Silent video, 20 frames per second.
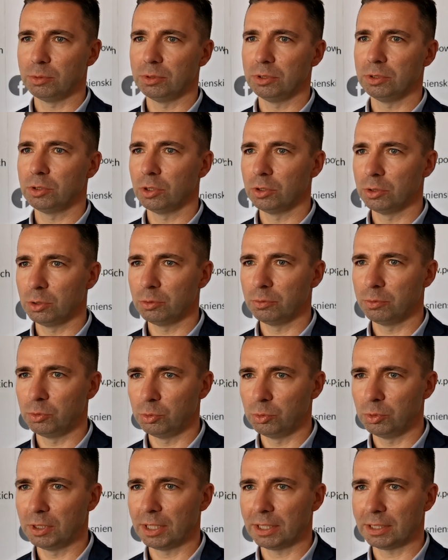który tonął w
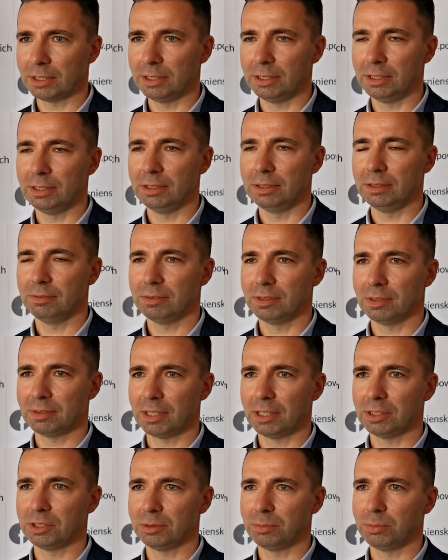długach i w
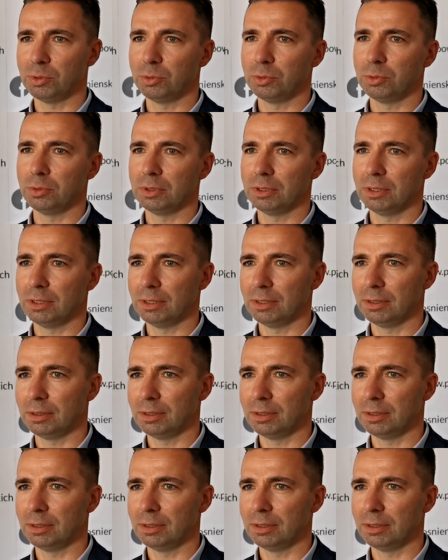zasadzie był